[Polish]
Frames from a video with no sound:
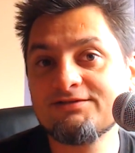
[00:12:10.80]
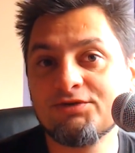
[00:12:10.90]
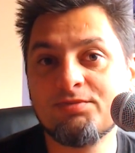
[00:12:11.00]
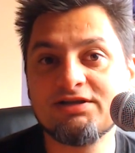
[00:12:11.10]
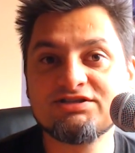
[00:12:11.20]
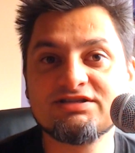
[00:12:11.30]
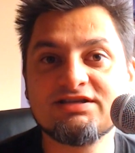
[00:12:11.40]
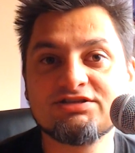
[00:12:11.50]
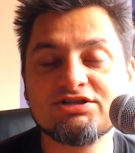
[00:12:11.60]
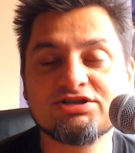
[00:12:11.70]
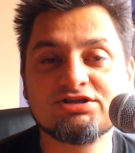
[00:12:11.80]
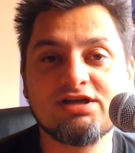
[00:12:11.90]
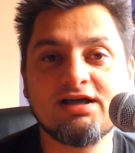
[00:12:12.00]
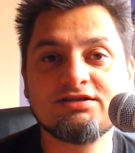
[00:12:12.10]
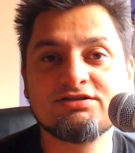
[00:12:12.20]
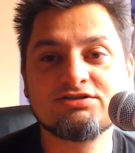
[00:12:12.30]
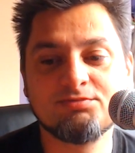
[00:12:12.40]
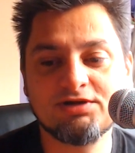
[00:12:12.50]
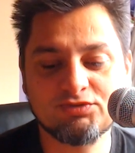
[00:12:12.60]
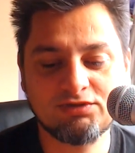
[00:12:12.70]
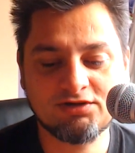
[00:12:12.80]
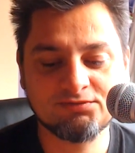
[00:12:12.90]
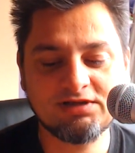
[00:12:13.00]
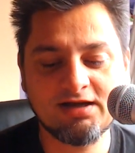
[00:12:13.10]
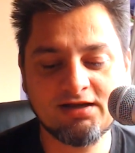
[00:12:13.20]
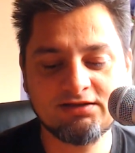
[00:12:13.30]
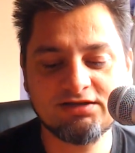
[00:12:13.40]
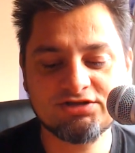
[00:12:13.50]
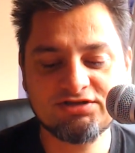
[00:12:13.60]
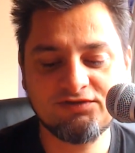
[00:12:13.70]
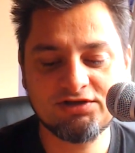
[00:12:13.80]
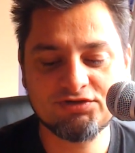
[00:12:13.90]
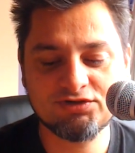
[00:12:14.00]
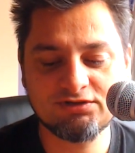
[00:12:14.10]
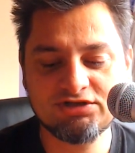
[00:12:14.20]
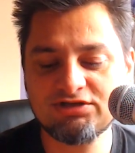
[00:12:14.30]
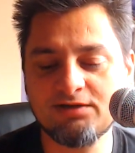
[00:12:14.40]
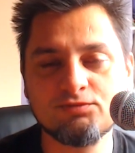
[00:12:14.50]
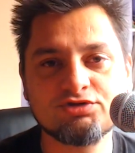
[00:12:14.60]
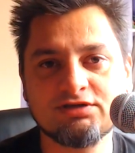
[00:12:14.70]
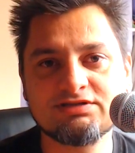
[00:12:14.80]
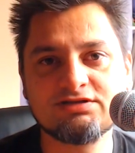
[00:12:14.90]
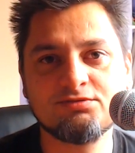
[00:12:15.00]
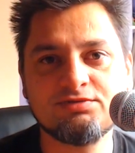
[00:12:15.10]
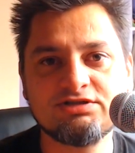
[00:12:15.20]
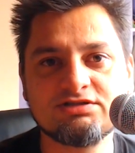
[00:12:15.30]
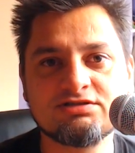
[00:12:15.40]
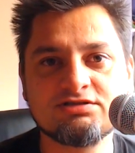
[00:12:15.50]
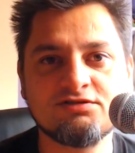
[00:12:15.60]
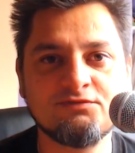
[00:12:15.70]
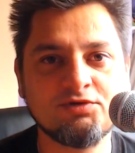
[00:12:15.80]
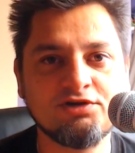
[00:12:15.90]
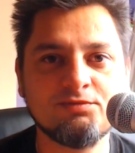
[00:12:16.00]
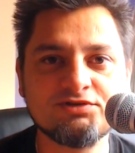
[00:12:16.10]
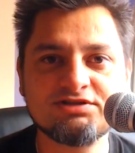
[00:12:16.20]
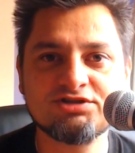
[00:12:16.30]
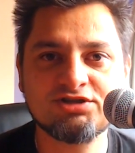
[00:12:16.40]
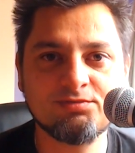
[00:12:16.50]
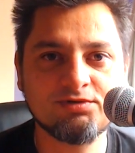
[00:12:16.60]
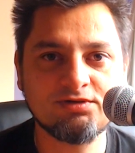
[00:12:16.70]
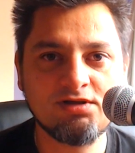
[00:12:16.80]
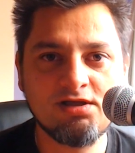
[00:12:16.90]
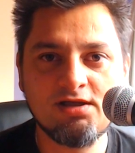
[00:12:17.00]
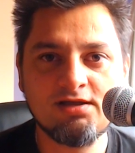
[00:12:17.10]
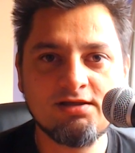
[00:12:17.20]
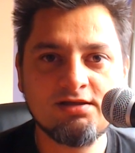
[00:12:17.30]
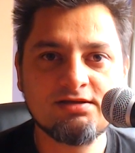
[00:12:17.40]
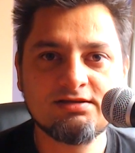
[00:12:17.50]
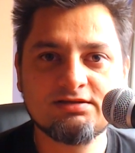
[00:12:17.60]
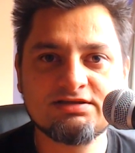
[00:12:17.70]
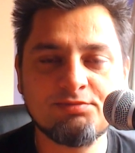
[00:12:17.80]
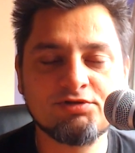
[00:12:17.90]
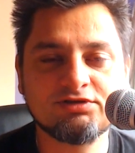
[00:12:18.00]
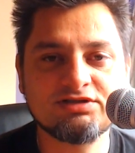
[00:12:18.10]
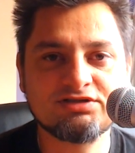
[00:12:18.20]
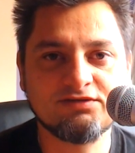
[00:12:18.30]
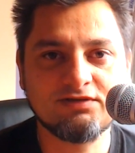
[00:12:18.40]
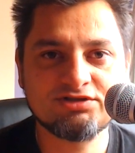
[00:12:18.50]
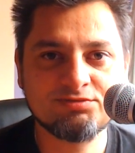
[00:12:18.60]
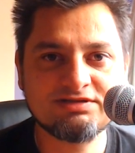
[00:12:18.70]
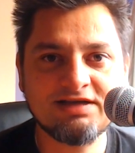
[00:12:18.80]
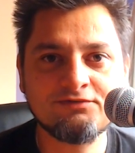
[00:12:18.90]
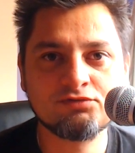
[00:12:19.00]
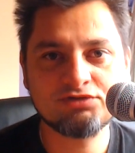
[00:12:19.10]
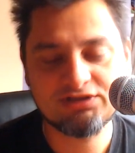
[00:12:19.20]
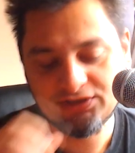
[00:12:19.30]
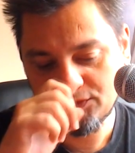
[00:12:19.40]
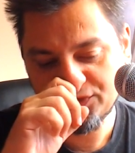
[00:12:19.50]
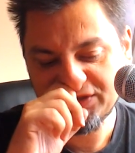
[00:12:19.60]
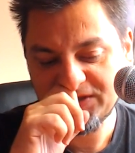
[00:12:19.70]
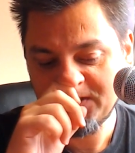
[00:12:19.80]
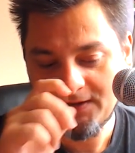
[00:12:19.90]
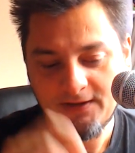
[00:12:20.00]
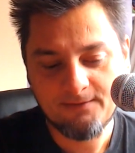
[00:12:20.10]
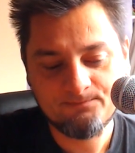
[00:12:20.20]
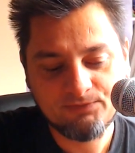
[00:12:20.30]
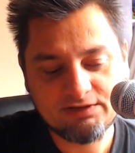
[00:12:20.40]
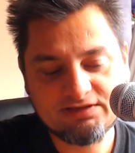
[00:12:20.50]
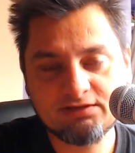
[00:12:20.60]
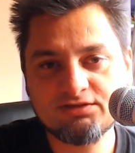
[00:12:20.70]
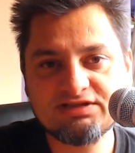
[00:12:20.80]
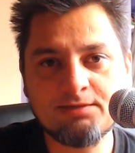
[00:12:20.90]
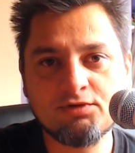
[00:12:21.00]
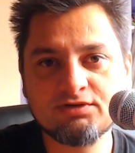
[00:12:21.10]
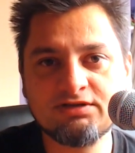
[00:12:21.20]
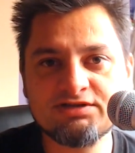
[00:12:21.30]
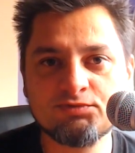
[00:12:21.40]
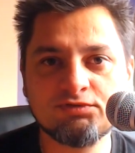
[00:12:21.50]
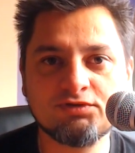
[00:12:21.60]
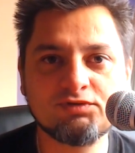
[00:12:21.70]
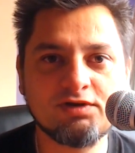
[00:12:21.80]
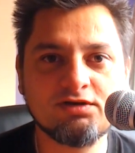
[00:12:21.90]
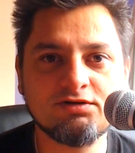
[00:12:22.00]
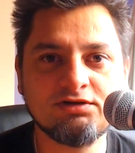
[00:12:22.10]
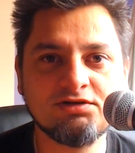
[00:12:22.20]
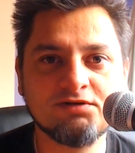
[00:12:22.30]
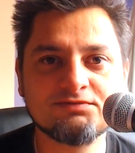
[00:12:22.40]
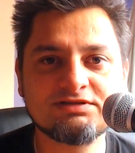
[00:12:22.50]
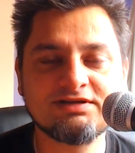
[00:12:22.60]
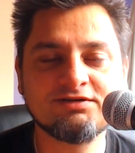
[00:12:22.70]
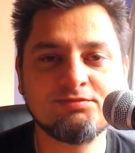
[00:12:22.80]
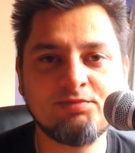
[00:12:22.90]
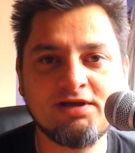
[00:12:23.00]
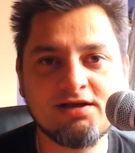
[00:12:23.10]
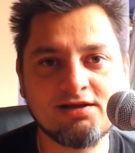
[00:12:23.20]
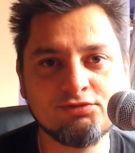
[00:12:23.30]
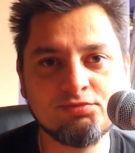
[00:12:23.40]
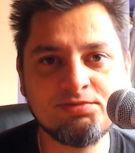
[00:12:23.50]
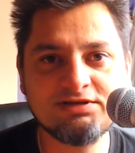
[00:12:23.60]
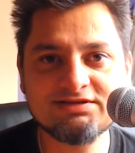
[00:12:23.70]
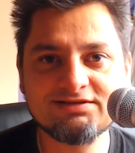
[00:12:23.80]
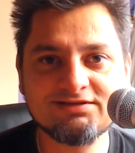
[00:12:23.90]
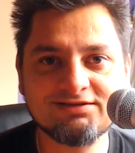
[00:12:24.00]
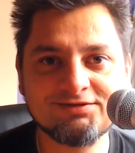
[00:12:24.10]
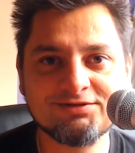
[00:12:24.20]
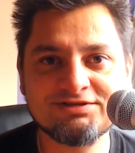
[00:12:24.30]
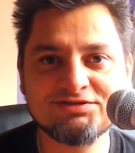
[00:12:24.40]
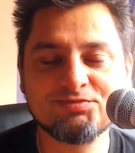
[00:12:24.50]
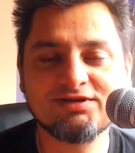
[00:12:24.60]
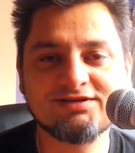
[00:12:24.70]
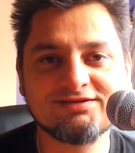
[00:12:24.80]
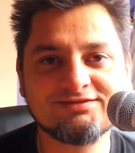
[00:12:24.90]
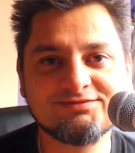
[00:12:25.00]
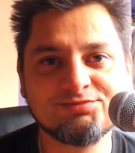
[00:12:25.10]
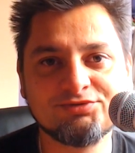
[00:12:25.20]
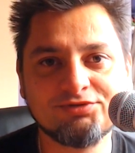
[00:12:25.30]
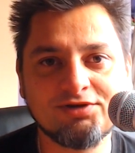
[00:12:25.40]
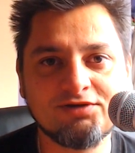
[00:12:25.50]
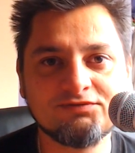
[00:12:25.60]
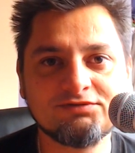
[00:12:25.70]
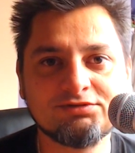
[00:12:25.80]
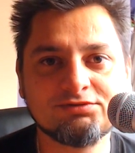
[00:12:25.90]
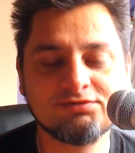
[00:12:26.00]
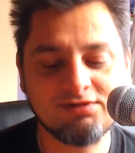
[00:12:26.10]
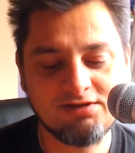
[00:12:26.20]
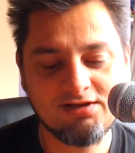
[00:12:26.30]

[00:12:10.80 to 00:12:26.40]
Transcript: co będzie za 10 lat i zobaczył taką tragedię, że stwierdził, że dzisiaj muszę zrobić co w mojej mocy, żeby zaprotestować, żeby zawrócić ludzi z tego zamordyzmu, do którego idą, z tego PRL-u bis, który sobie budują tu